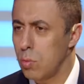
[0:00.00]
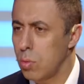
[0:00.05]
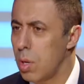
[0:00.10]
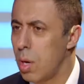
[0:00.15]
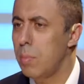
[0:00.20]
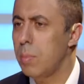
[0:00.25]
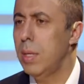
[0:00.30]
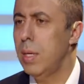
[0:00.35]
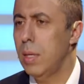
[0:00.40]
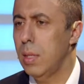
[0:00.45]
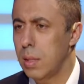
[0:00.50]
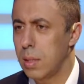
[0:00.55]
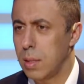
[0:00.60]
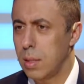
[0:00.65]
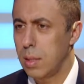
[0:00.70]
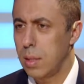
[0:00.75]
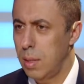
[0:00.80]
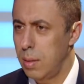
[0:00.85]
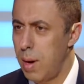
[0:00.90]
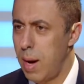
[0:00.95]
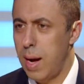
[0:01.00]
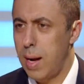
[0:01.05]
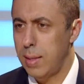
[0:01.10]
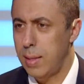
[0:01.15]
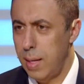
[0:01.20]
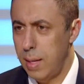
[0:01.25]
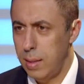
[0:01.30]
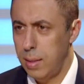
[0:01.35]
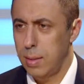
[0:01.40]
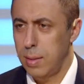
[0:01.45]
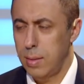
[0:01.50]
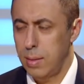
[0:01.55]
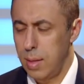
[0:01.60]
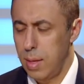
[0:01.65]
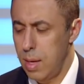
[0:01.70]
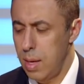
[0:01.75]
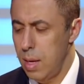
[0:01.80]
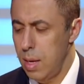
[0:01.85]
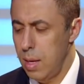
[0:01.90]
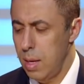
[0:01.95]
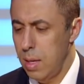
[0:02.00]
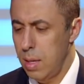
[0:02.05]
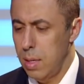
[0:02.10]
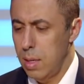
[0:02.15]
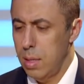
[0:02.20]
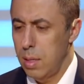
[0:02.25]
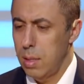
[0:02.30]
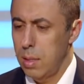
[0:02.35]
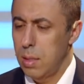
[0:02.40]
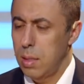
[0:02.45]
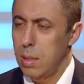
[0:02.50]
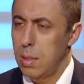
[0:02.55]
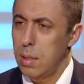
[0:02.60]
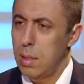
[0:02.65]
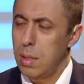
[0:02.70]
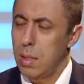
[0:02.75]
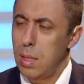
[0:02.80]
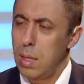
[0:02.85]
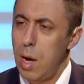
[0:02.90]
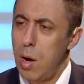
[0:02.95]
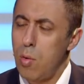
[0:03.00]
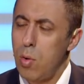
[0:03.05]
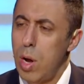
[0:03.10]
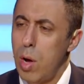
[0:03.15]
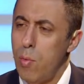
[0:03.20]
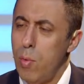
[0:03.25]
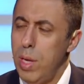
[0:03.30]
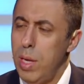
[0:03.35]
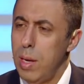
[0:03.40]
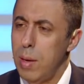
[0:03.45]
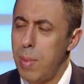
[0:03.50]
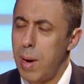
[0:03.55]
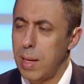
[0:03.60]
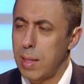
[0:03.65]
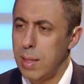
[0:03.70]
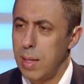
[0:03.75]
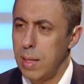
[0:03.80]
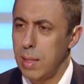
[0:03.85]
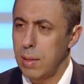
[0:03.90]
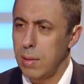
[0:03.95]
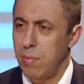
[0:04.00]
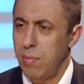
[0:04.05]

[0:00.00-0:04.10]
وضامنين المقعدين الأولوية بعدين